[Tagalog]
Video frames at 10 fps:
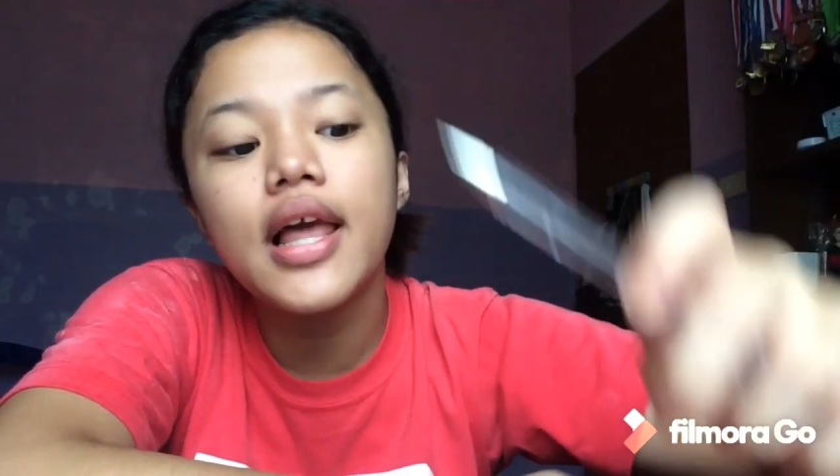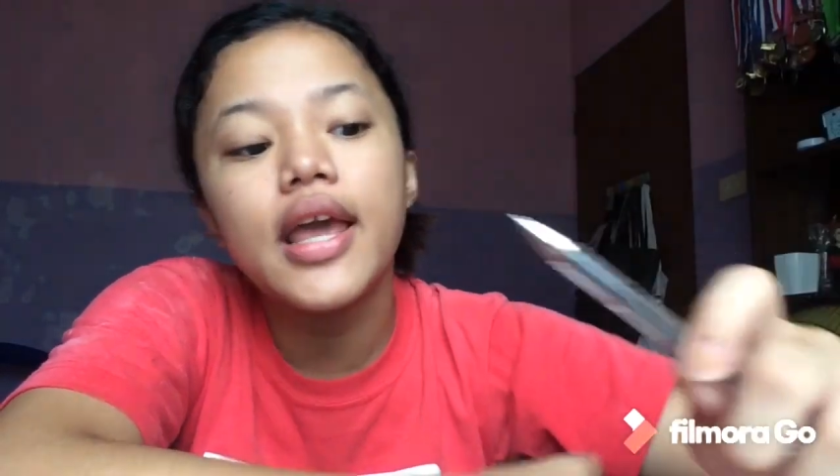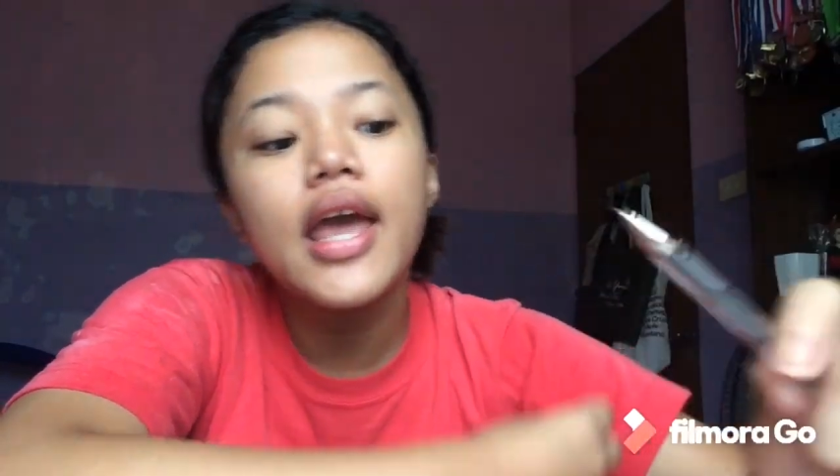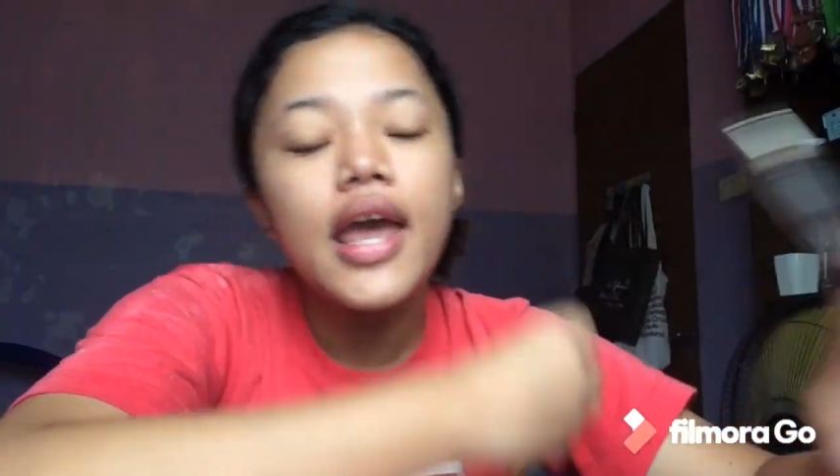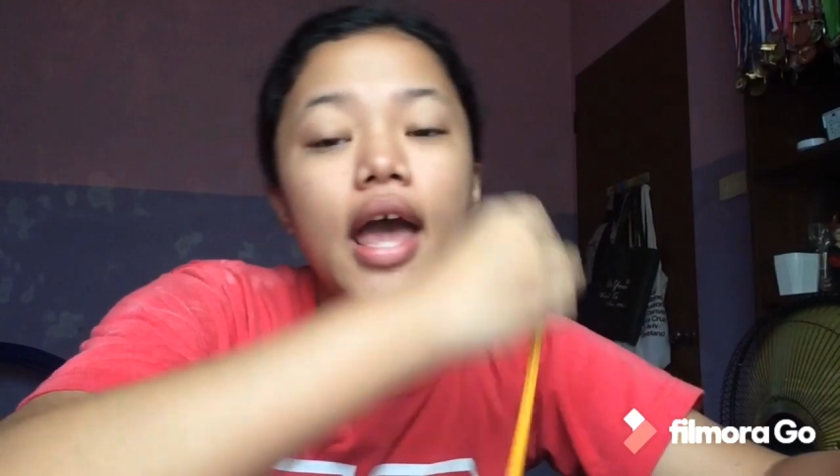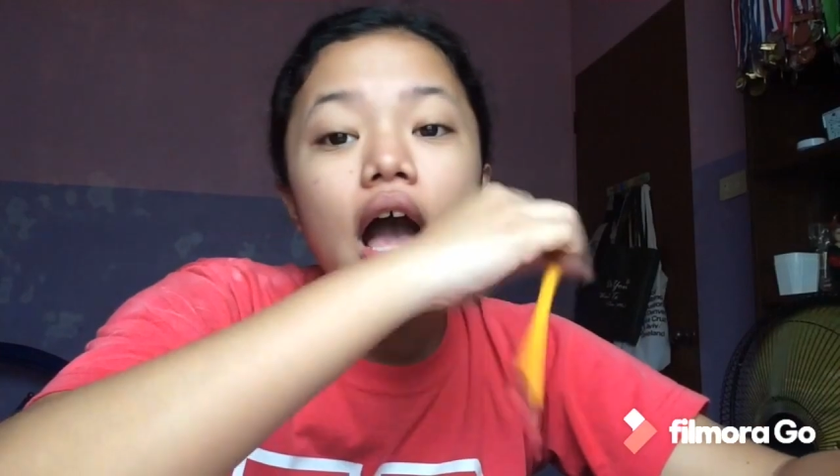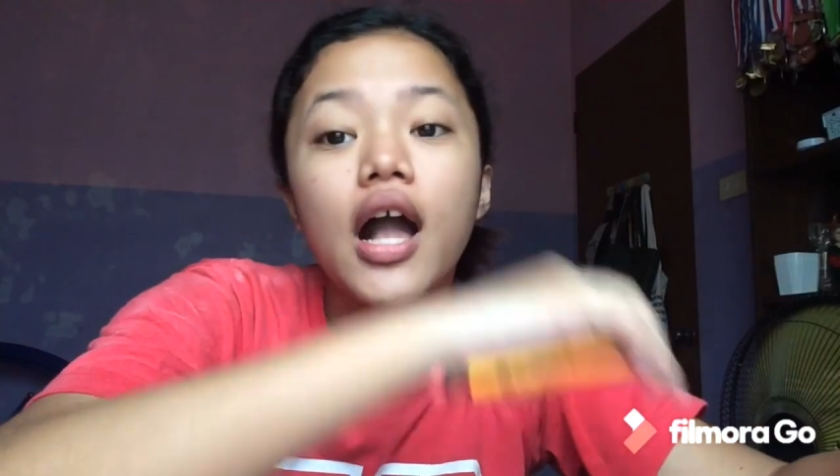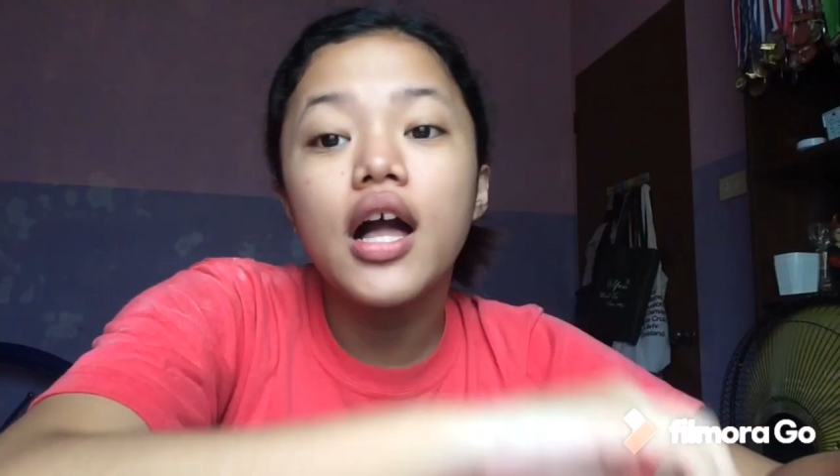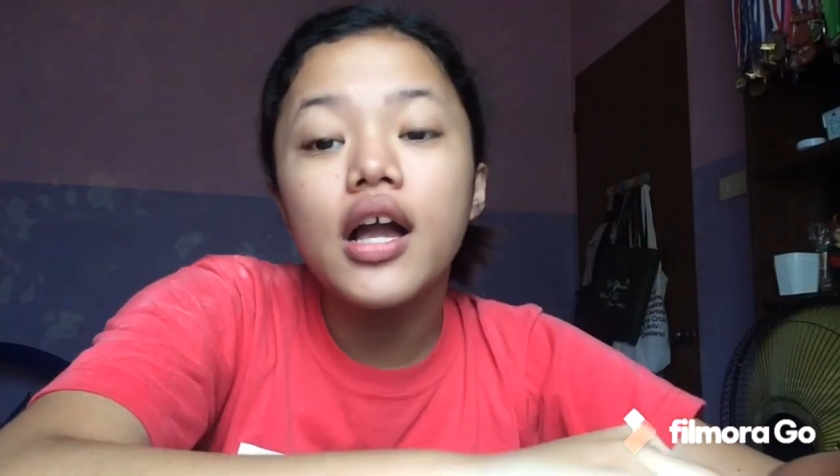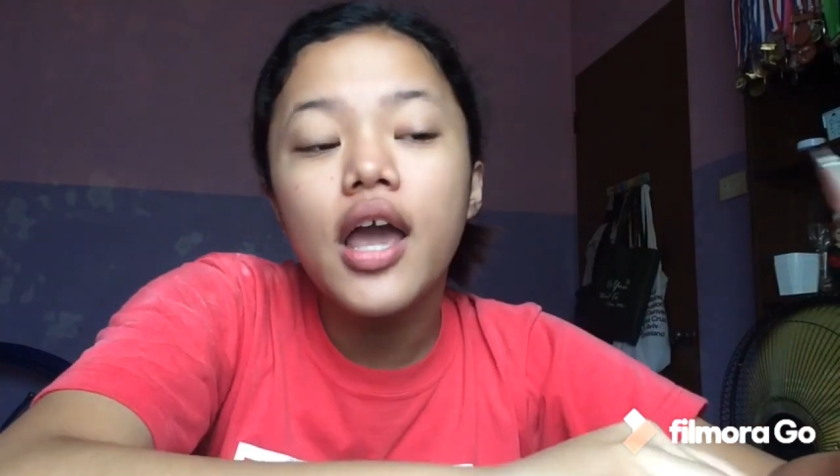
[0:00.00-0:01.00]
Like,
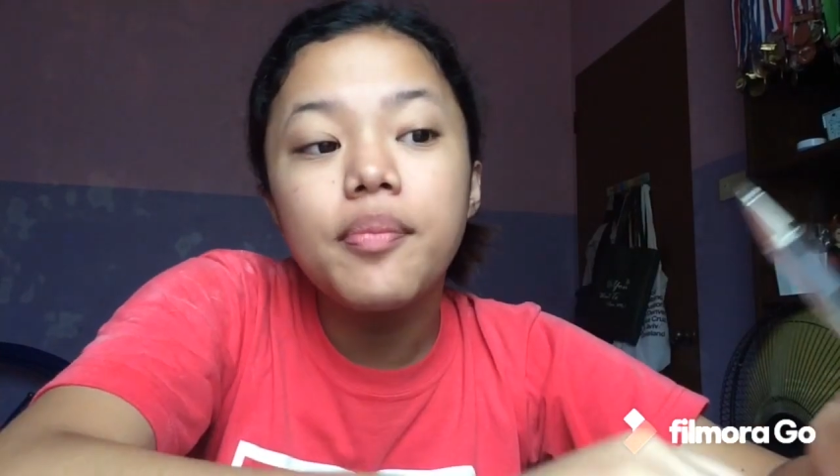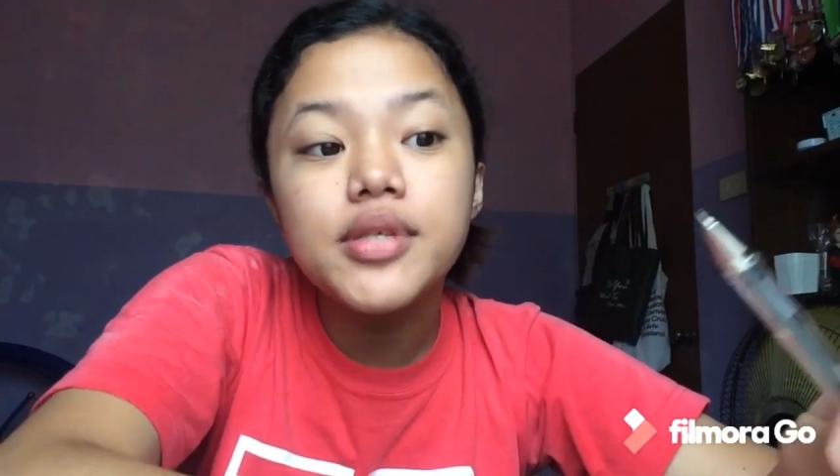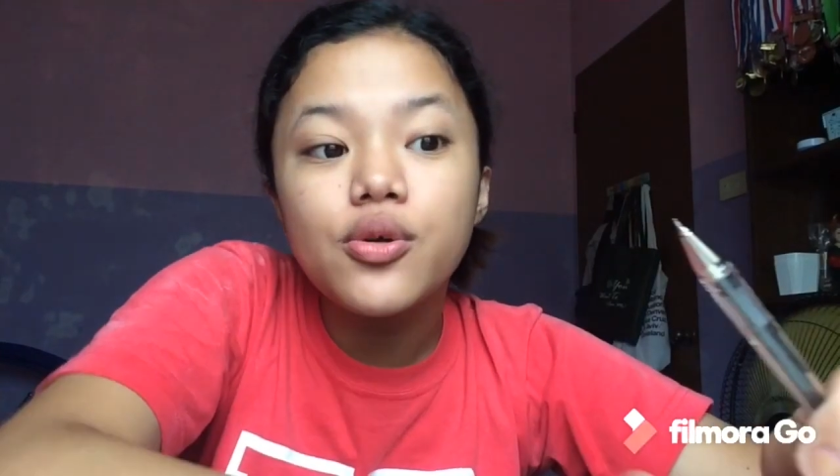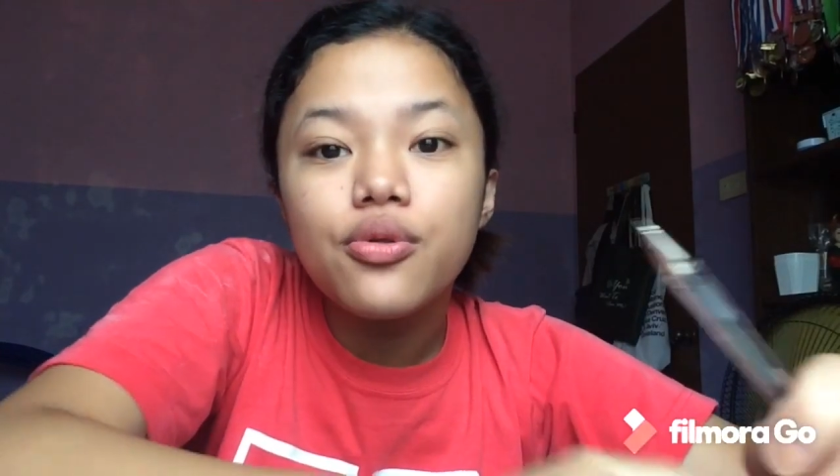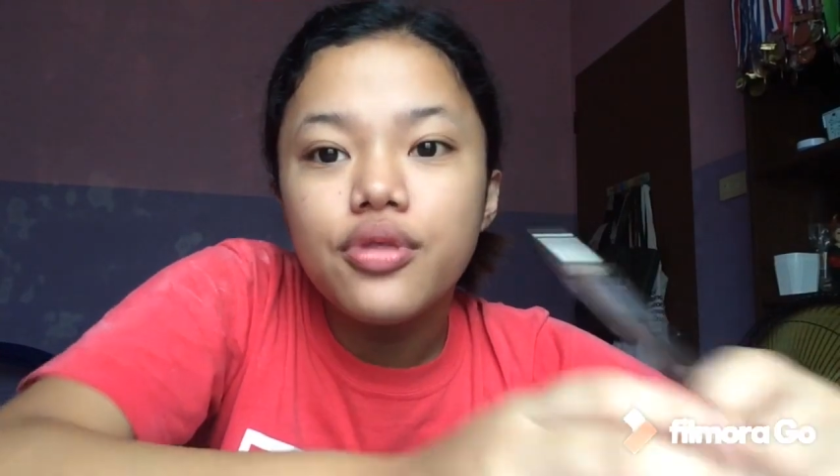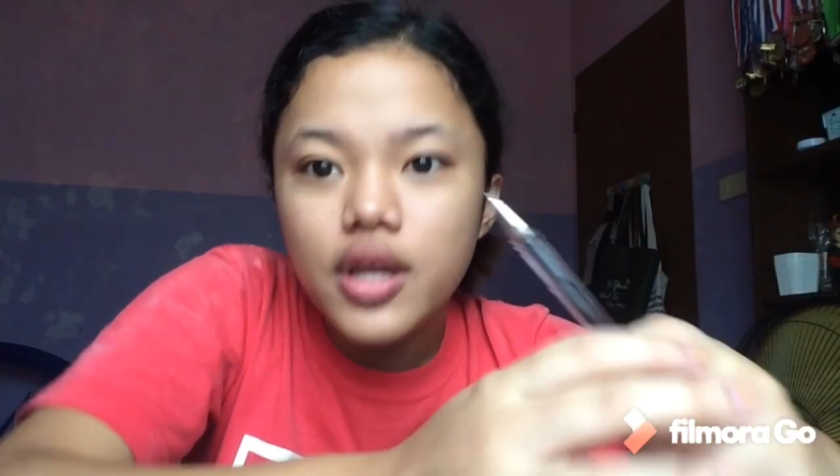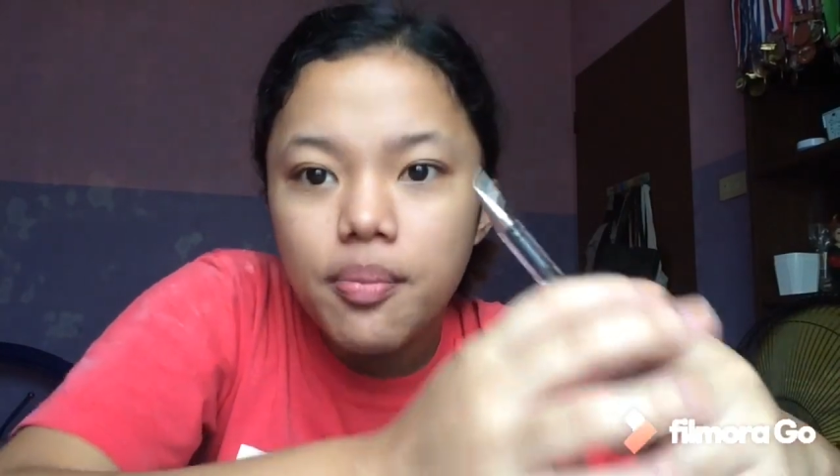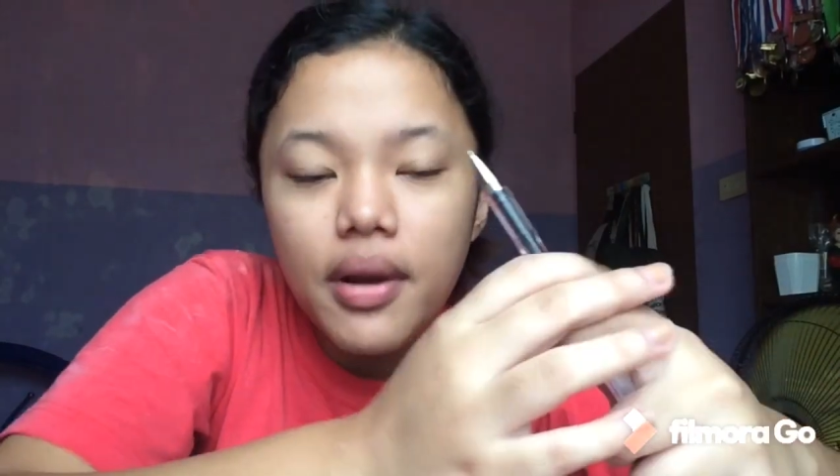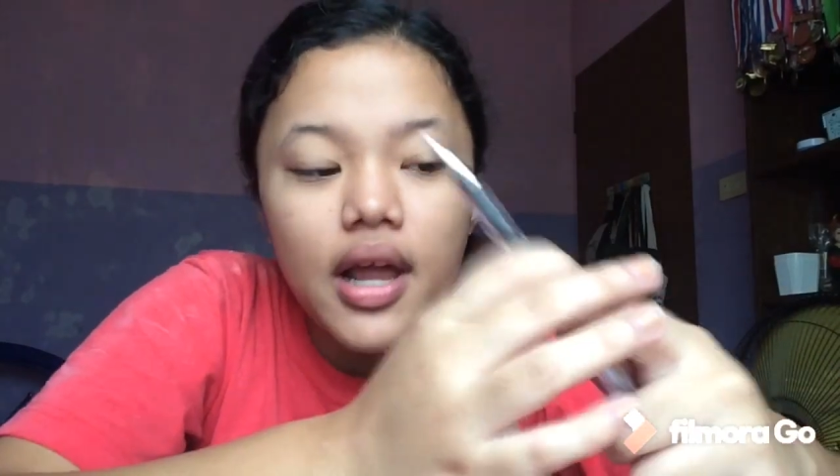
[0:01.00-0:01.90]
hanggang episode 3